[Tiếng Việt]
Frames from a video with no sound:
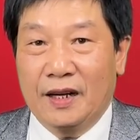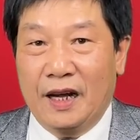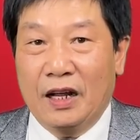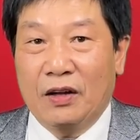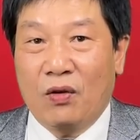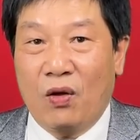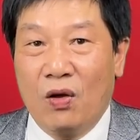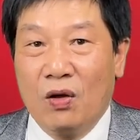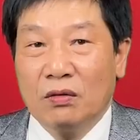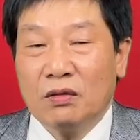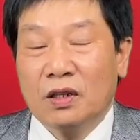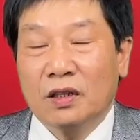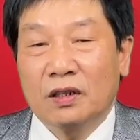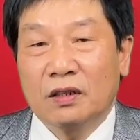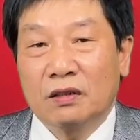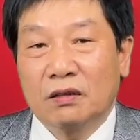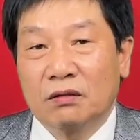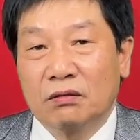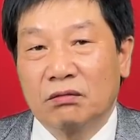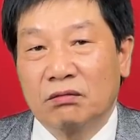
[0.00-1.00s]
đã có
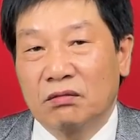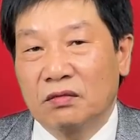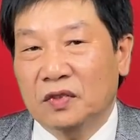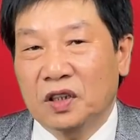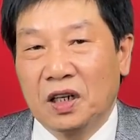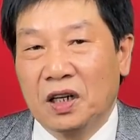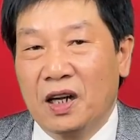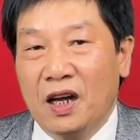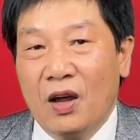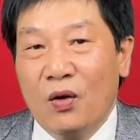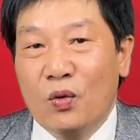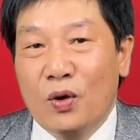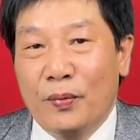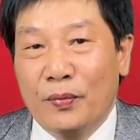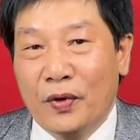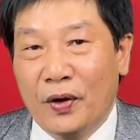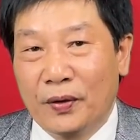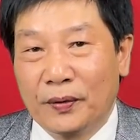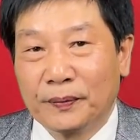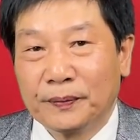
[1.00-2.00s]
từ từ lâu lắm
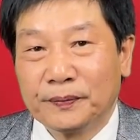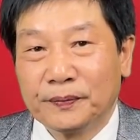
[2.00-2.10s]
rồi